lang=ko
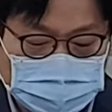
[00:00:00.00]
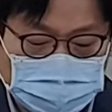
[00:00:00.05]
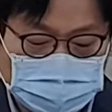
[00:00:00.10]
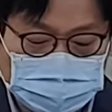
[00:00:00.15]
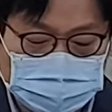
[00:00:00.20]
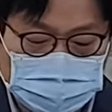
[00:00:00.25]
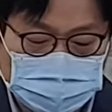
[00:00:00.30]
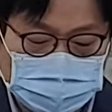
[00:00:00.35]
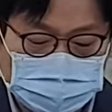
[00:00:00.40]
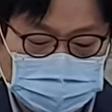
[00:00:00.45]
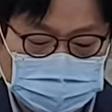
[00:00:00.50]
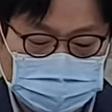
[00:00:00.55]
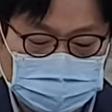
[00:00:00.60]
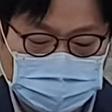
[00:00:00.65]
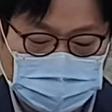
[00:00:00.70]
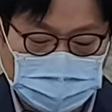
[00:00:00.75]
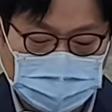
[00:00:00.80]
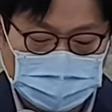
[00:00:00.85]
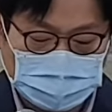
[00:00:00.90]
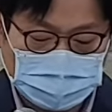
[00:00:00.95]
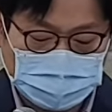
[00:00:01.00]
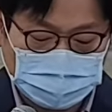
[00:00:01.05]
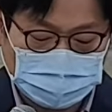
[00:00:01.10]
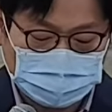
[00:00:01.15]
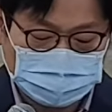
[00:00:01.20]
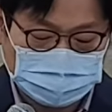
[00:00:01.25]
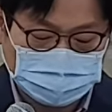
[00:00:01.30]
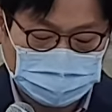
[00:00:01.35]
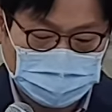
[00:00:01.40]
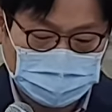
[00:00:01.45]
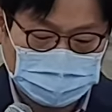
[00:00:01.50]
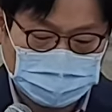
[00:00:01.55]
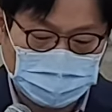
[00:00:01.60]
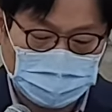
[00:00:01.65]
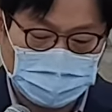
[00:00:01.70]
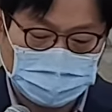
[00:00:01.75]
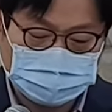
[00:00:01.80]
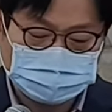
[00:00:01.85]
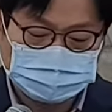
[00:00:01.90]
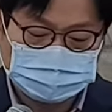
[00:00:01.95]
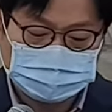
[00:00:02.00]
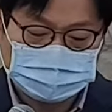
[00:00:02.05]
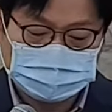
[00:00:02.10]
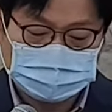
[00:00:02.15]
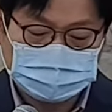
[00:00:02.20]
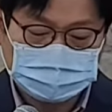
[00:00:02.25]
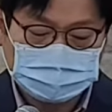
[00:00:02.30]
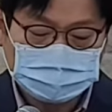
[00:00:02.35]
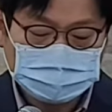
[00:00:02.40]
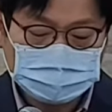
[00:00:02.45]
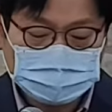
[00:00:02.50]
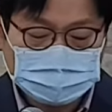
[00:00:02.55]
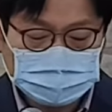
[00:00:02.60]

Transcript: 성전을 수리하려고도 했고